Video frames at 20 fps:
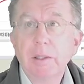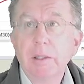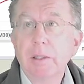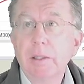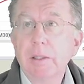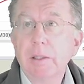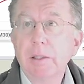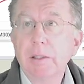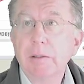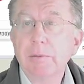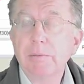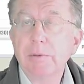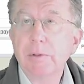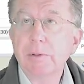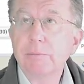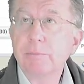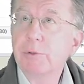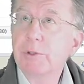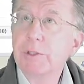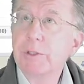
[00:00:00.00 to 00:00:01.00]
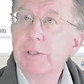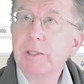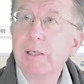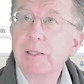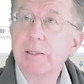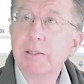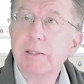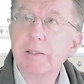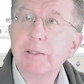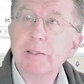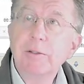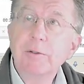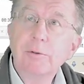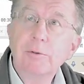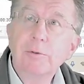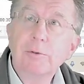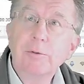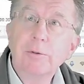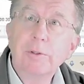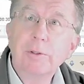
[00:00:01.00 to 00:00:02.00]
äh, jetzt muss ich nachrechnen,
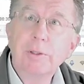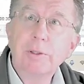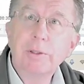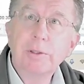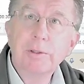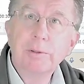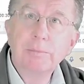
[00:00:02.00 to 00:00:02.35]
äh,